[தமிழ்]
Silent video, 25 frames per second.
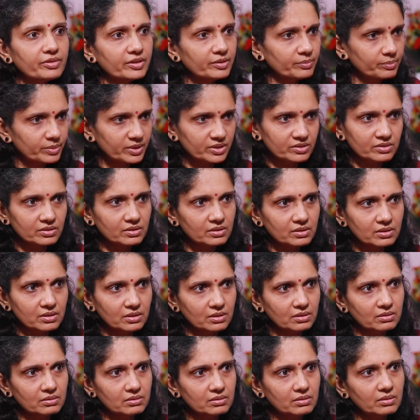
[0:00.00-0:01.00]
சிக்ஸ்டி ஃபைவ்
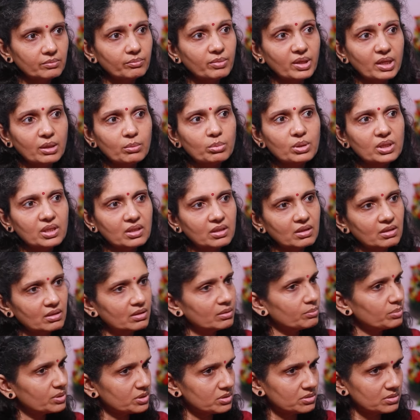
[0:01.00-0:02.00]
பர்சன்ட்
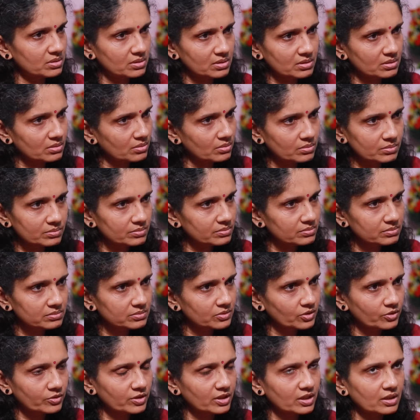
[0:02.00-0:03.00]
பேபிக்கிட்ட தான் பிரச்சனை இருக்கும்
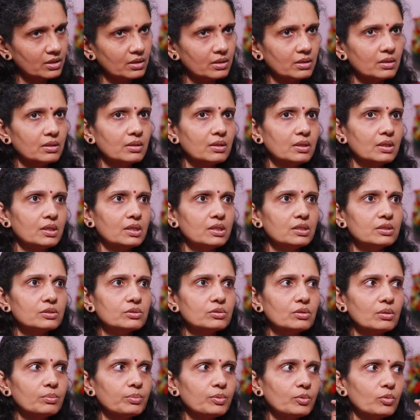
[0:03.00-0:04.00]
ஓகேயா
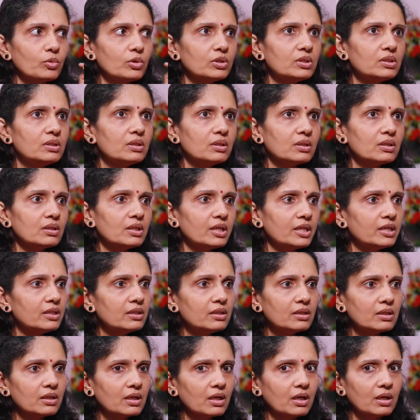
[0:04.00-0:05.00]
ஸோ அப்போ ஒன்று
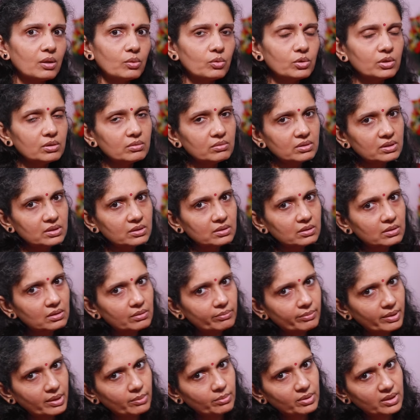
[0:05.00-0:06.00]
அதாவது ரெண்டு இருக்கலாம் ஒன்று
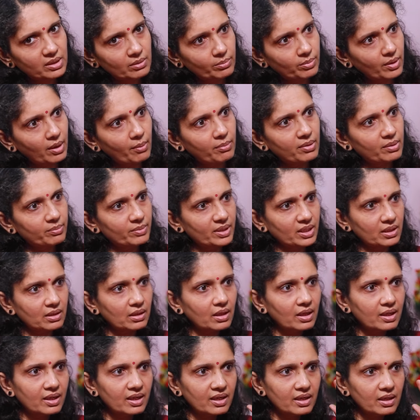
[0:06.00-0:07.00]
வந்து பேபிகிட்ட
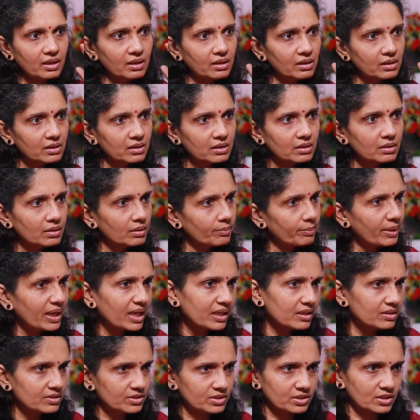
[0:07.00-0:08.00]
ப்ராப்ளம் இருக்கலாம் இல்லைனா
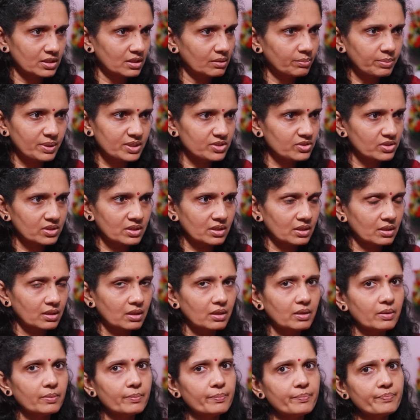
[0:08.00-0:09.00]
பேரண்ட்ஸ்கிட்ட
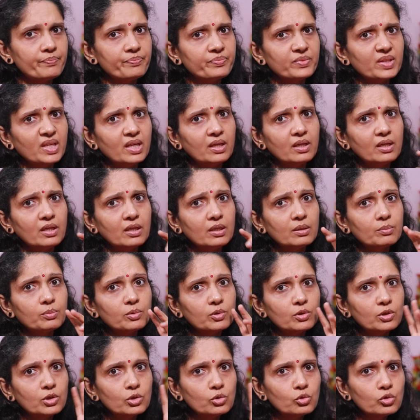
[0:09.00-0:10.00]
பிரச்சனை இருக்கலாம்
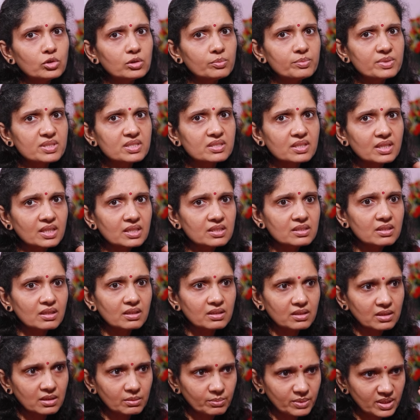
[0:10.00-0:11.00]
இப்போ ஒரு நூறு
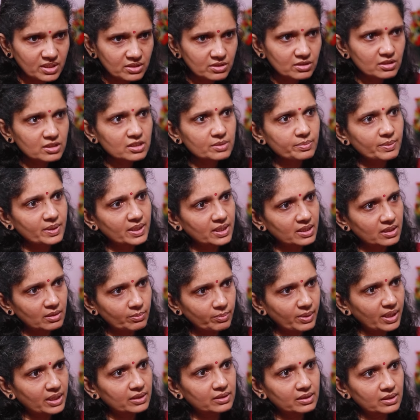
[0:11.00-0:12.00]
மிஸ்கேரேஜ் ஆனதை நம்ம ரிசர்ச்
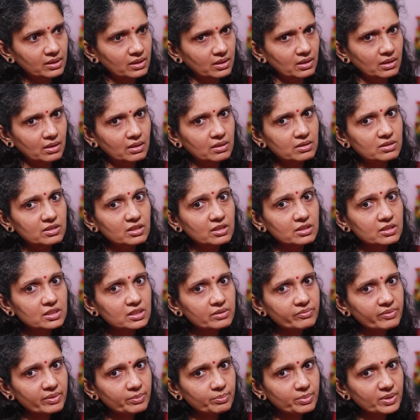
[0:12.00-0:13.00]
பண்ணதை பார்த்தீங்கன்னா
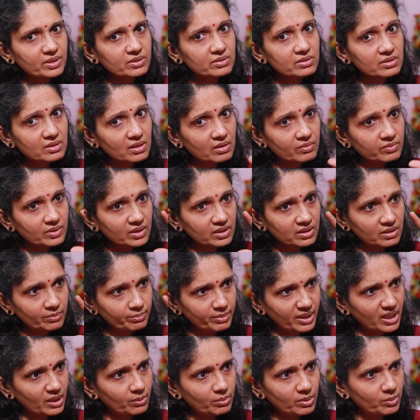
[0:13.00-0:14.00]
சிக்ஸ்டி ஃபைவ் பர்சன்ட்
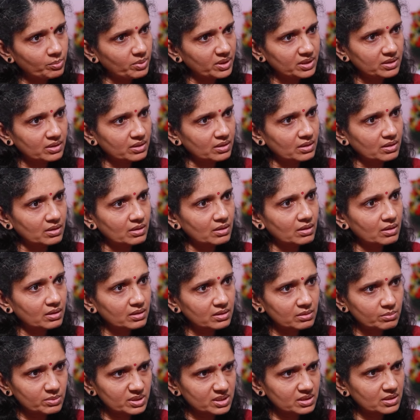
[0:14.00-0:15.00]
ஆஃப் அந்த பேபி
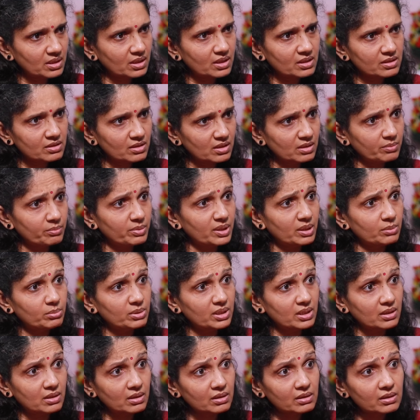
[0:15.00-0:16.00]
பார்த்தீங்கன்னா அந்த மிஸ்கேரேஜ் ஆன
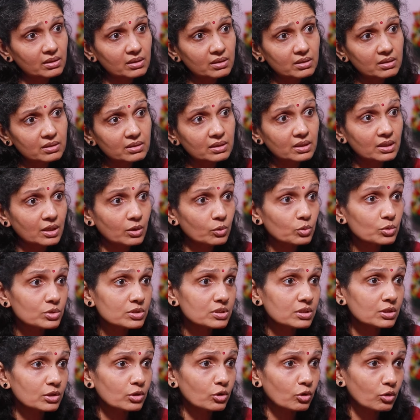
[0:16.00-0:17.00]
பேபிக்கிட்ட இந்த
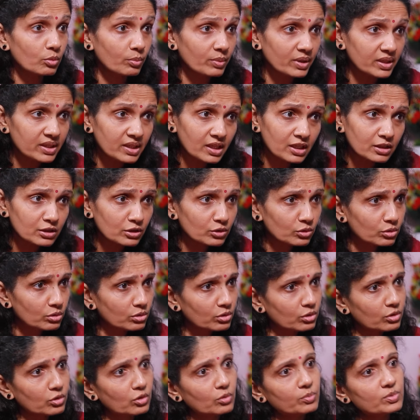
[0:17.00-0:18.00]
டவுன் சின்ரோம் மாதிரி
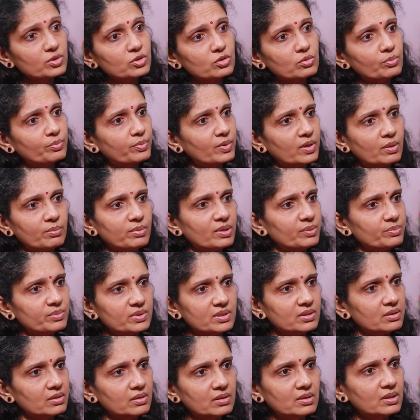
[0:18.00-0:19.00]
ஏதோ குரோமசோம்
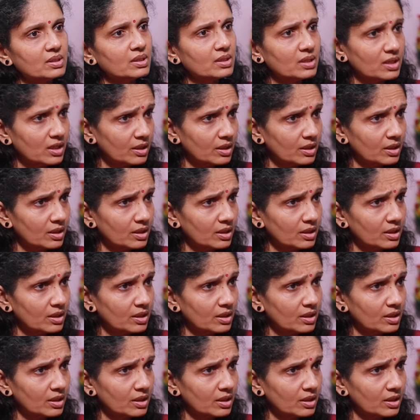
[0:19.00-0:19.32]
ப்ராப்ளம்ஸ்